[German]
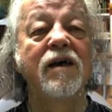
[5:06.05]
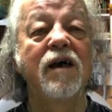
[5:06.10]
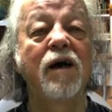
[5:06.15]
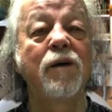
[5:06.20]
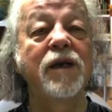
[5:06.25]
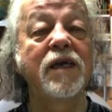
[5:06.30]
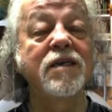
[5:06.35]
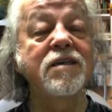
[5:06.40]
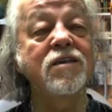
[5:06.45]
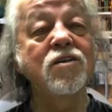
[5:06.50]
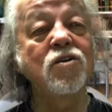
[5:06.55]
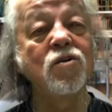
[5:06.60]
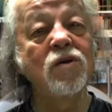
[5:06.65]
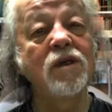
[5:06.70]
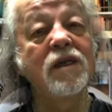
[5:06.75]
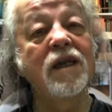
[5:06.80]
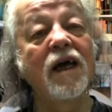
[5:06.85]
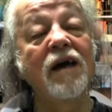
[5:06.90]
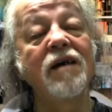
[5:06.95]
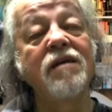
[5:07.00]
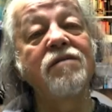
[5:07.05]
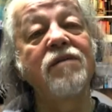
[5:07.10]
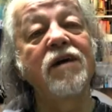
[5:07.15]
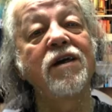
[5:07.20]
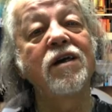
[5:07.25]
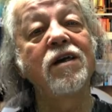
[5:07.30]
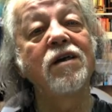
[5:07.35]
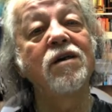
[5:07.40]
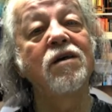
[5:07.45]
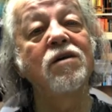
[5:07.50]
Aber das ist nur dann,
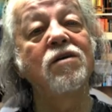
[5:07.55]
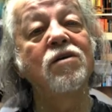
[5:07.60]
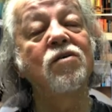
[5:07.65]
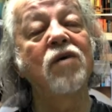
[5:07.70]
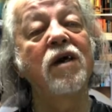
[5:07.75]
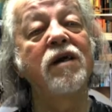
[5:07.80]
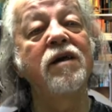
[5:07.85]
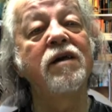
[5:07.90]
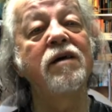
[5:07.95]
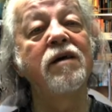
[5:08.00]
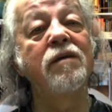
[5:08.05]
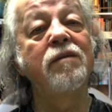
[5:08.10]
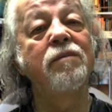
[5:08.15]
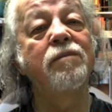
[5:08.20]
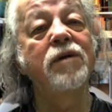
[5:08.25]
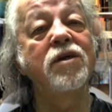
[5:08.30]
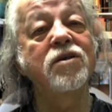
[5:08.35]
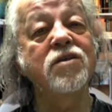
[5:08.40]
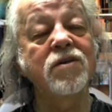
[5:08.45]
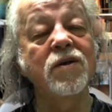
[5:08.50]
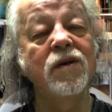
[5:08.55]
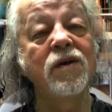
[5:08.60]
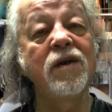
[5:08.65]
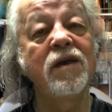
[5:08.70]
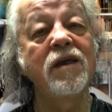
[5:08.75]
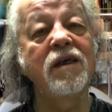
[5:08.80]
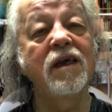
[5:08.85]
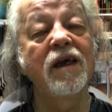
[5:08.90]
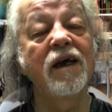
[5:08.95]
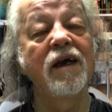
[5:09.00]
wenn du eine
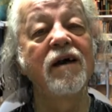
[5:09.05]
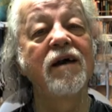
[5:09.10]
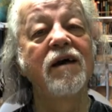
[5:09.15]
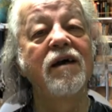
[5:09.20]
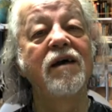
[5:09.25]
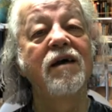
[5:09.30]
persönliche,